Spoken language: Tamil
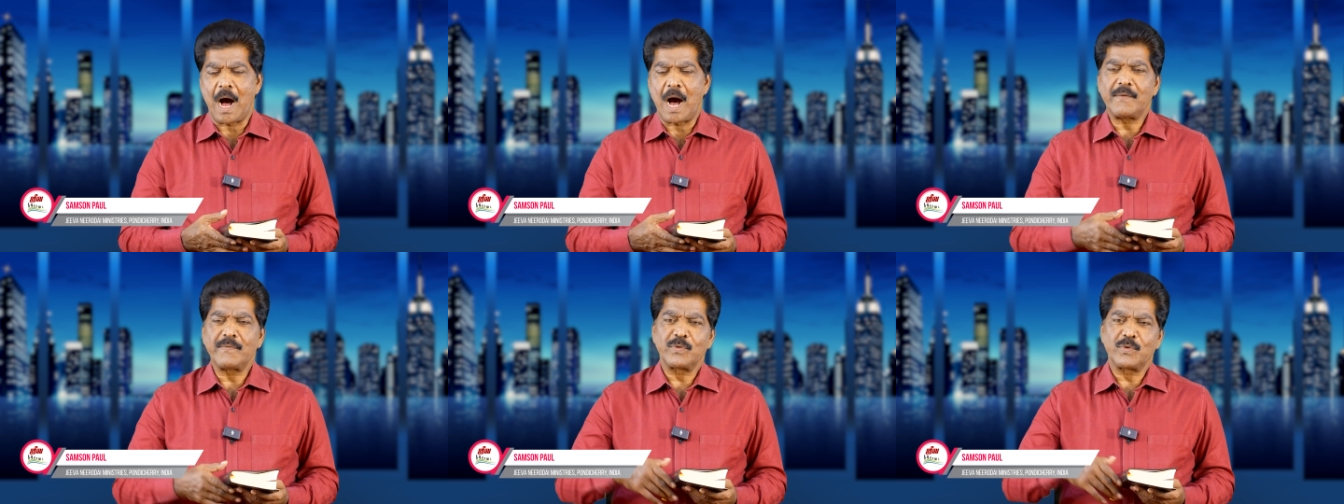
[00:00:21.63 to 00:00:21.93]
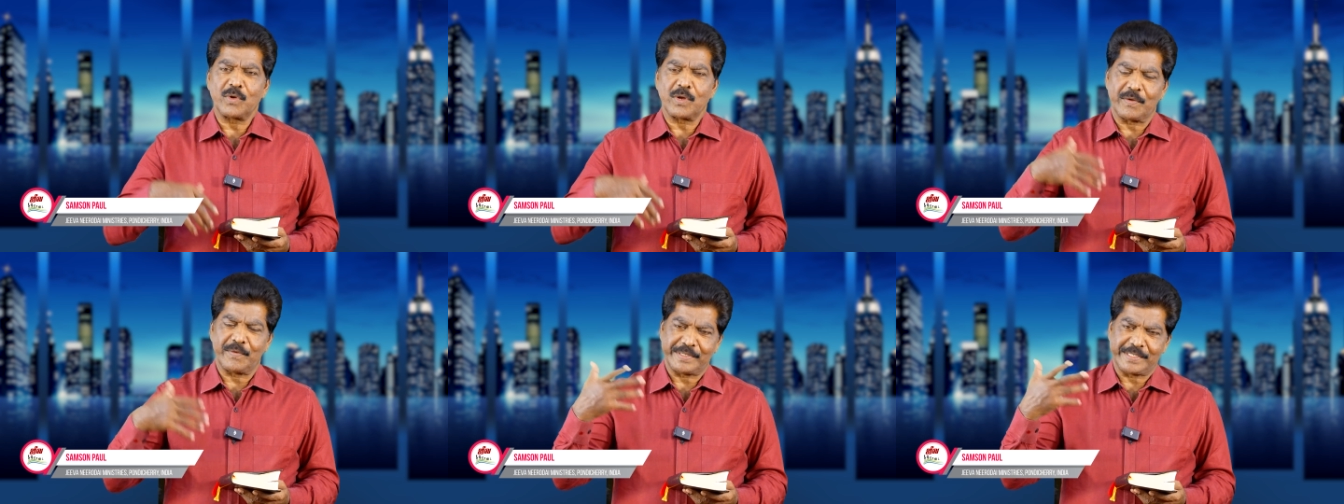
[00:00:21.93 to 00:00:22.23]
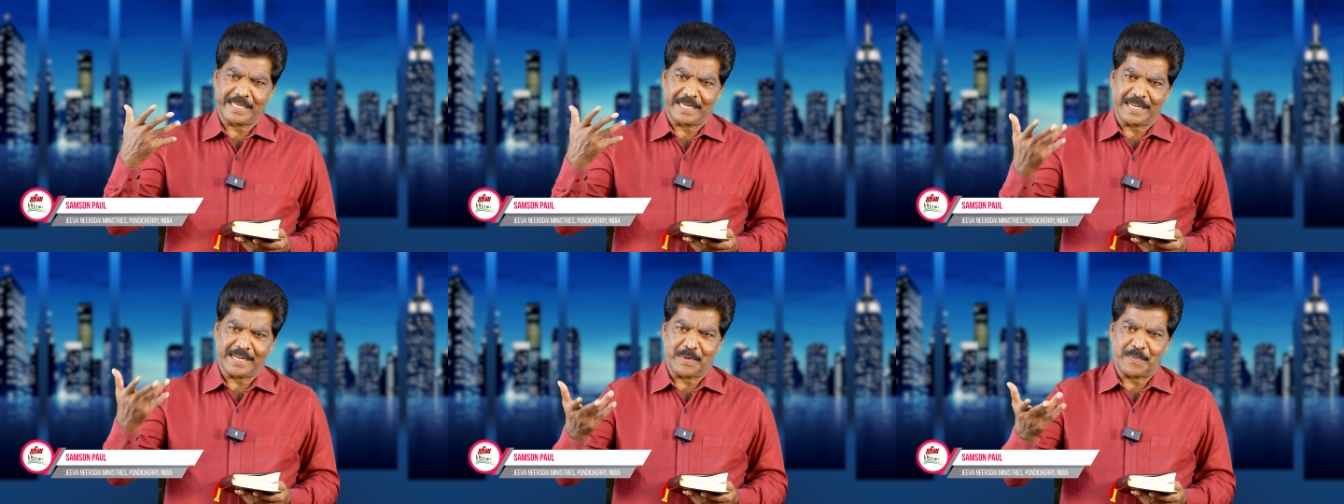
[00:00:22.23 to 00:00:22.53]
ஆவிக்குரிய
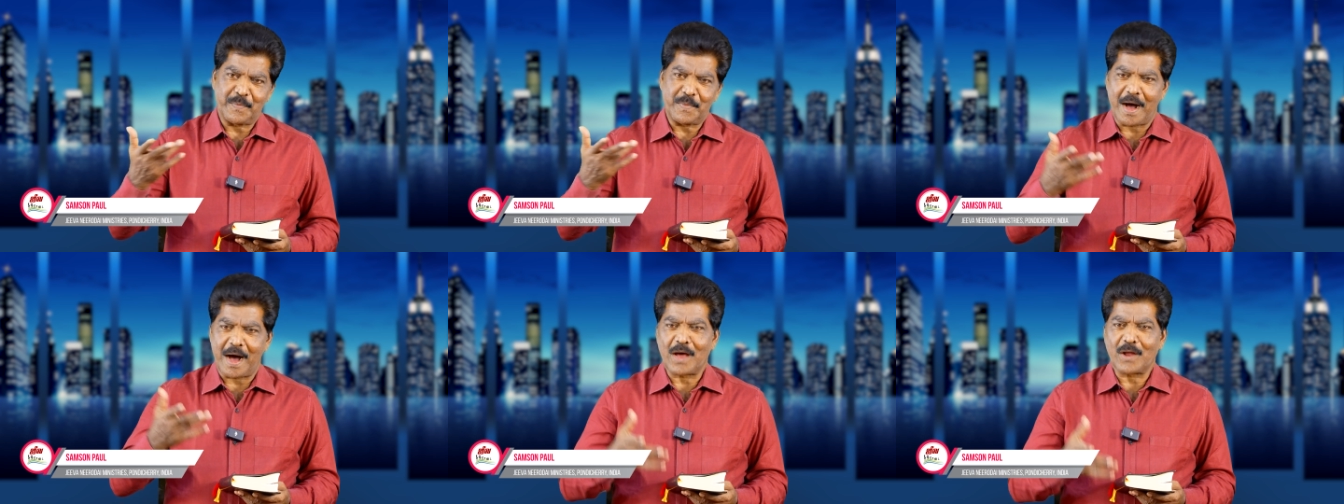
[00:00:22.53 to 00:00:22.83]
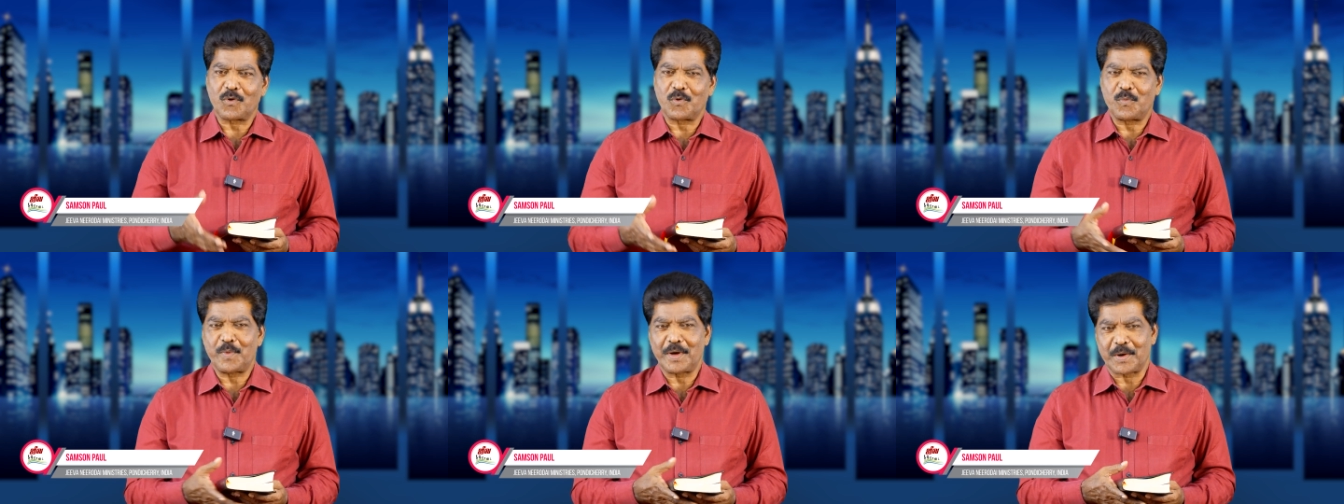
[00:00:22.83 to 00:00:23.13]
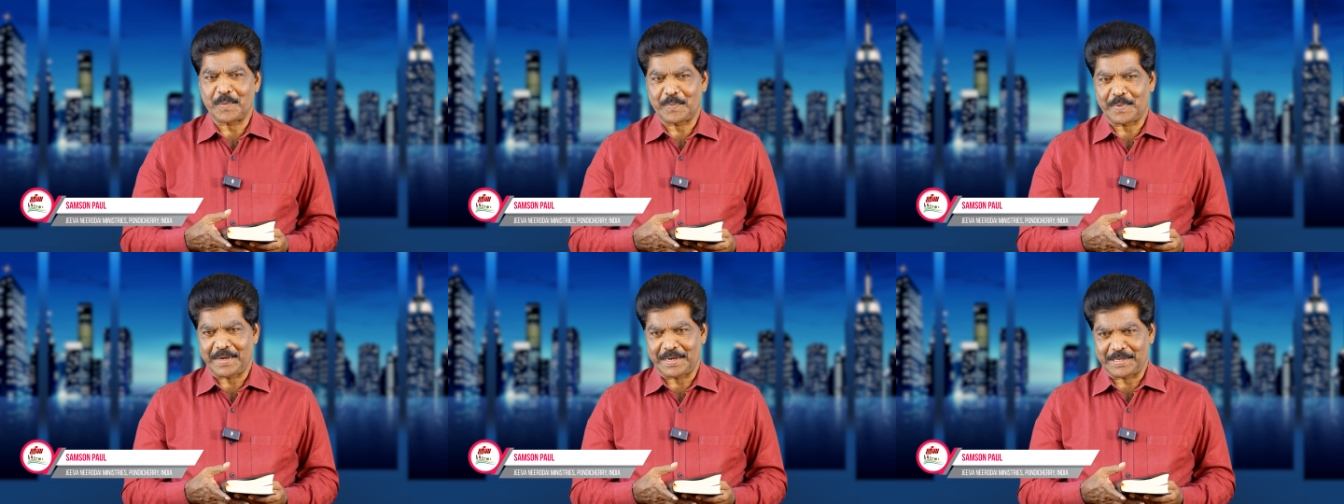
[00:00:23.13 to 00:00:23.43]
விஷயங்களை ரொம்ப ஆர்வமாக
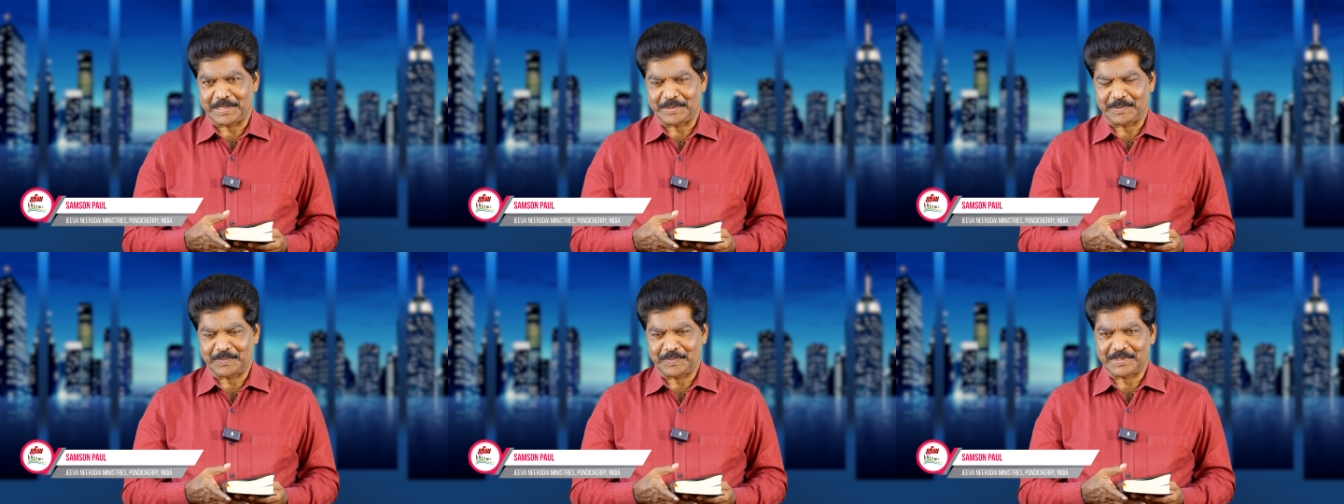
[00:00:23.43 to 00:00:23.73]
இருப்பாங்க